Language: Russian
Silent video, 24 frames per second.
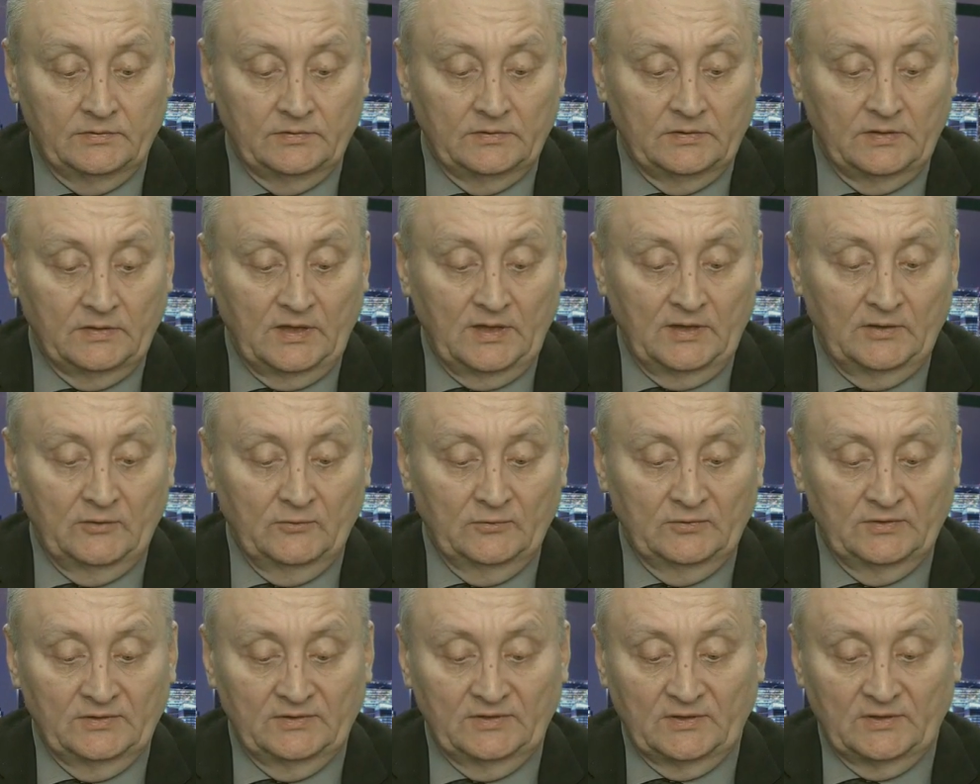
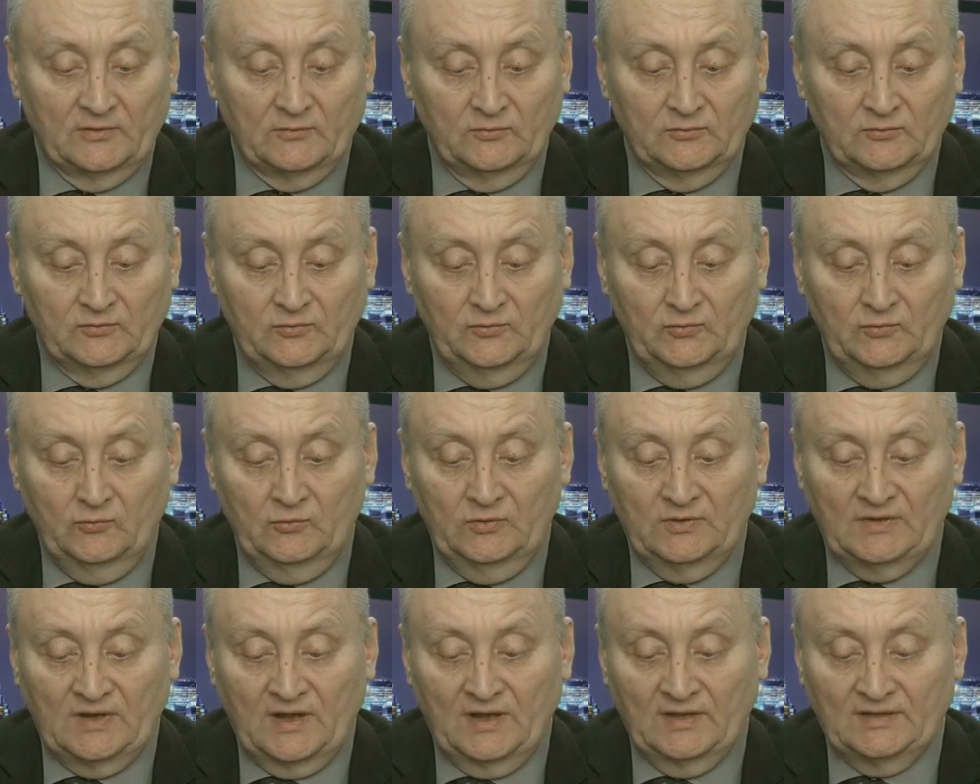Алена Народ,
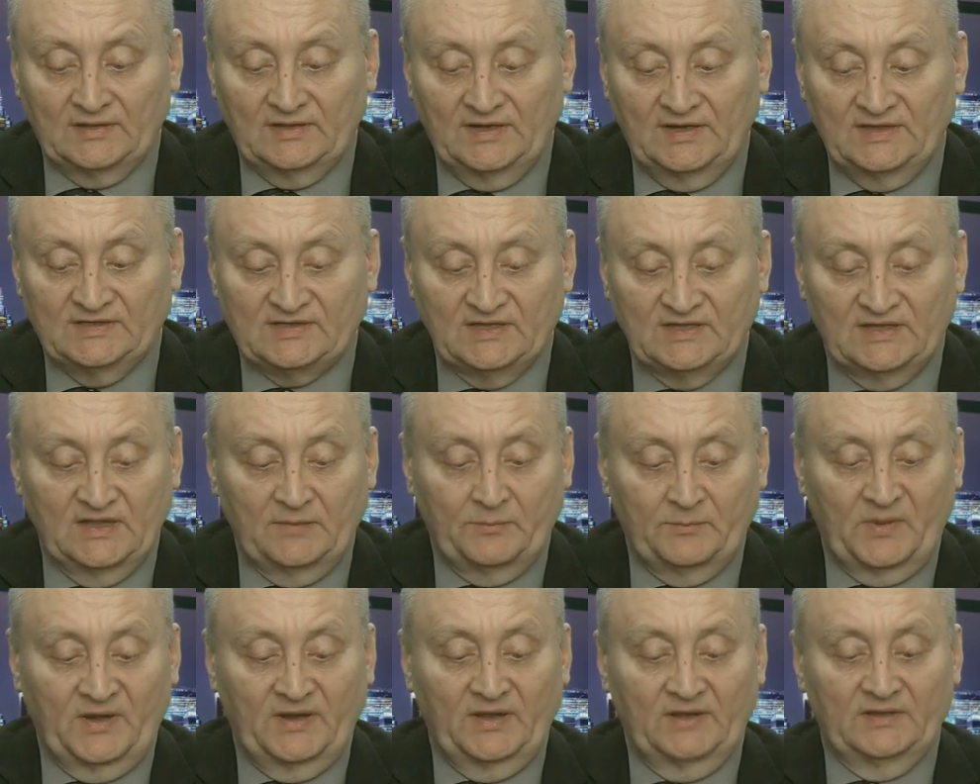Юлька, актриса, на
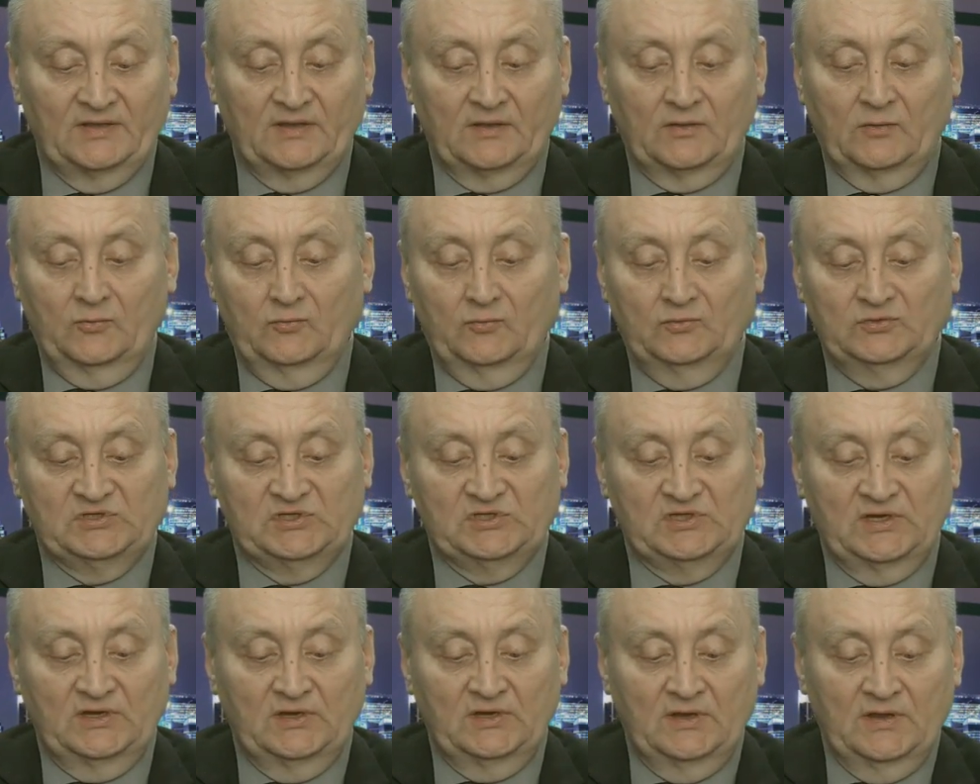порядок
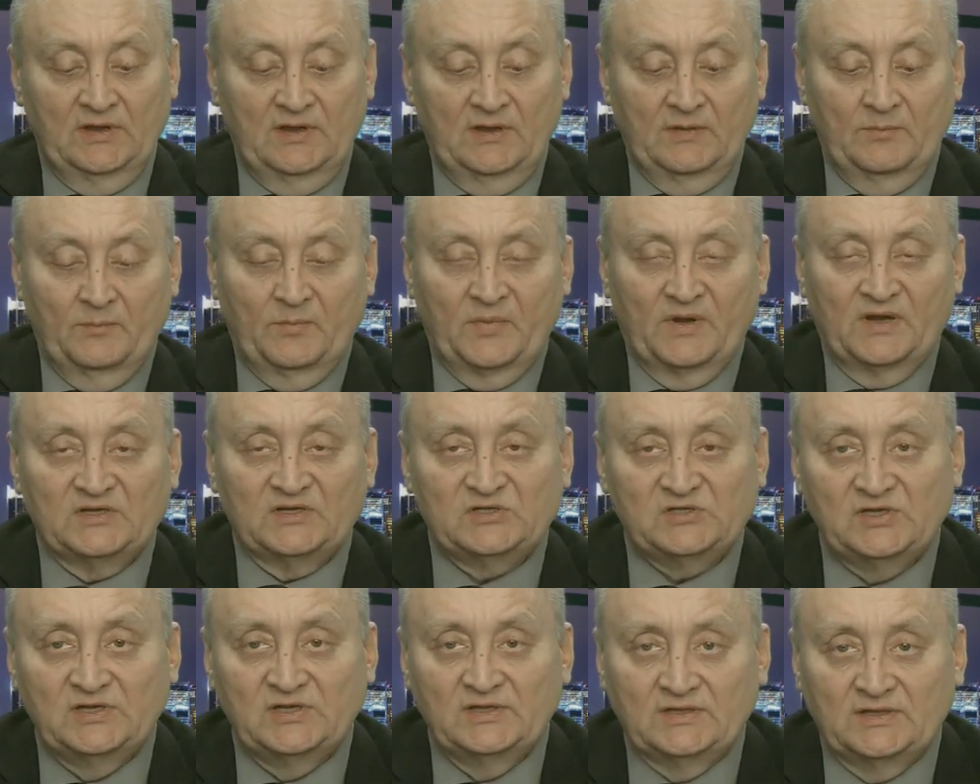лучше
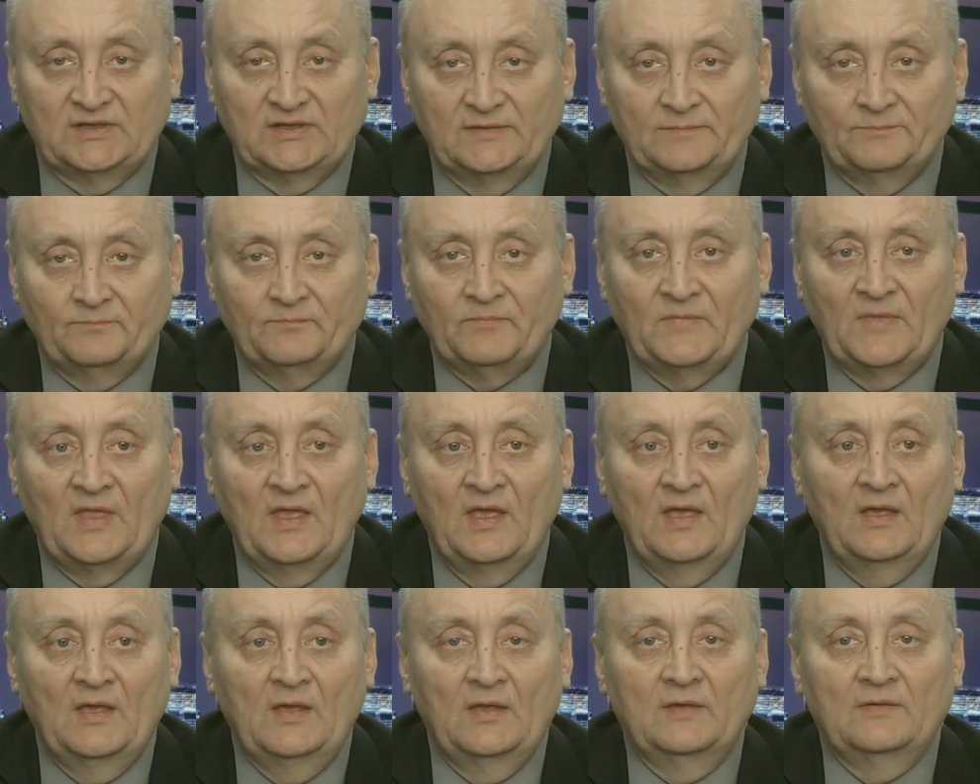Порошенко.
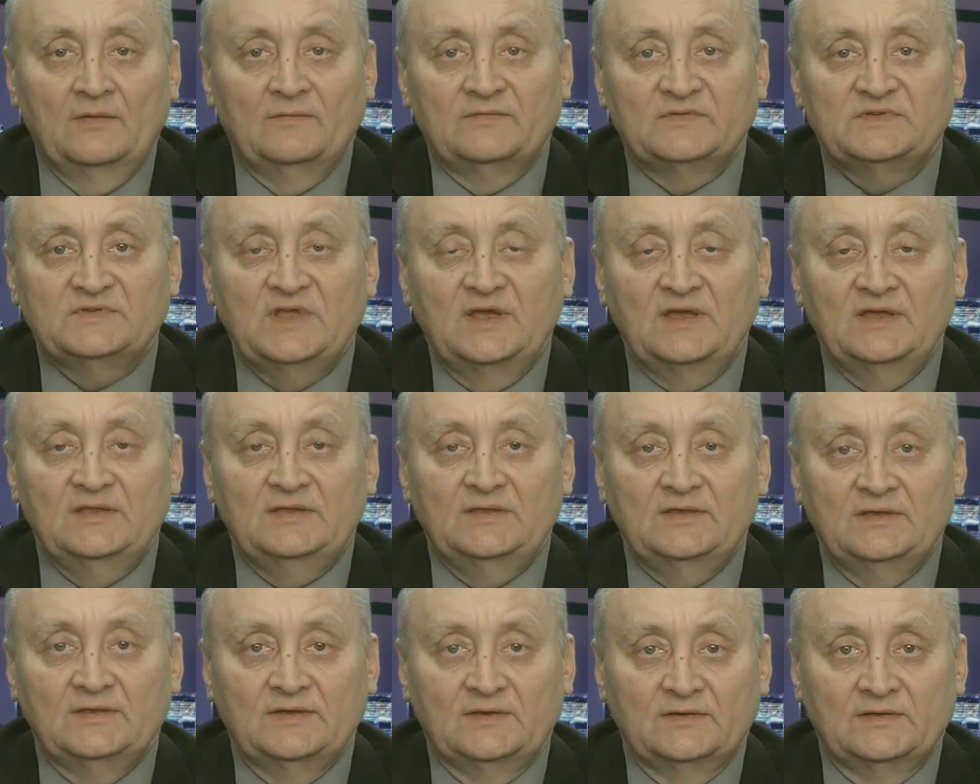Вы
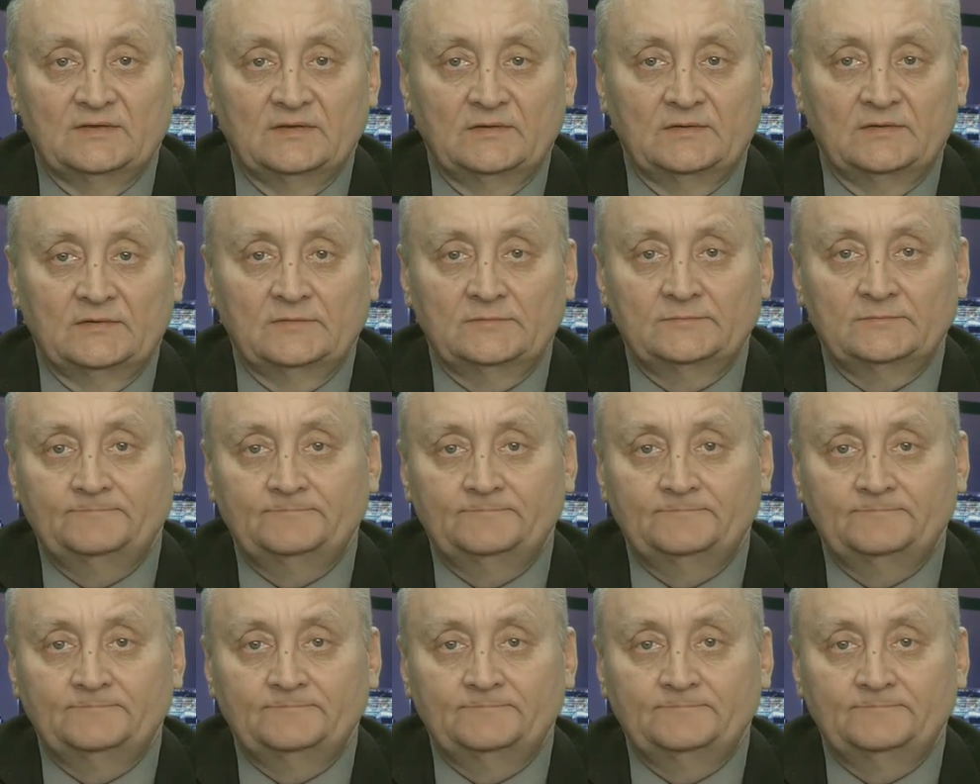знаете, э,